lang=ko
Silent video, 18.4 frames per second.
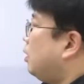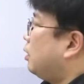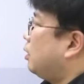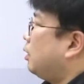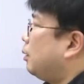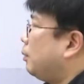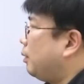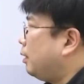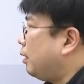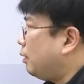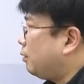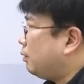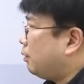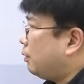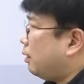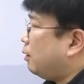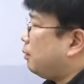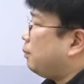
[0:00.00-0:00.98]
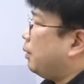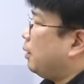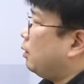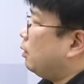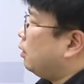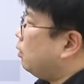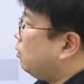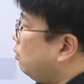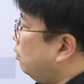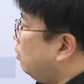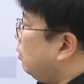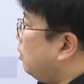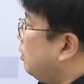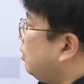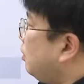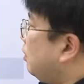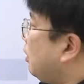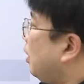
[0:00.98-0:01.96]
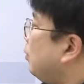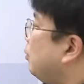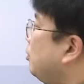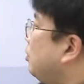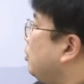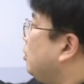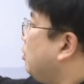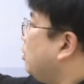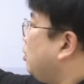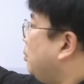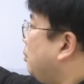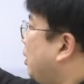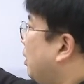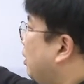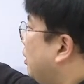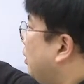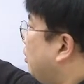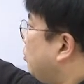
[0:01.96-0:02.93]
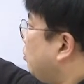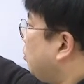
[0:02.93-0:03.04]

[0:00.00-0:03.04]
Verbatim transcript: 그다음에 대, 대집행을 하고 남는 거는 반환해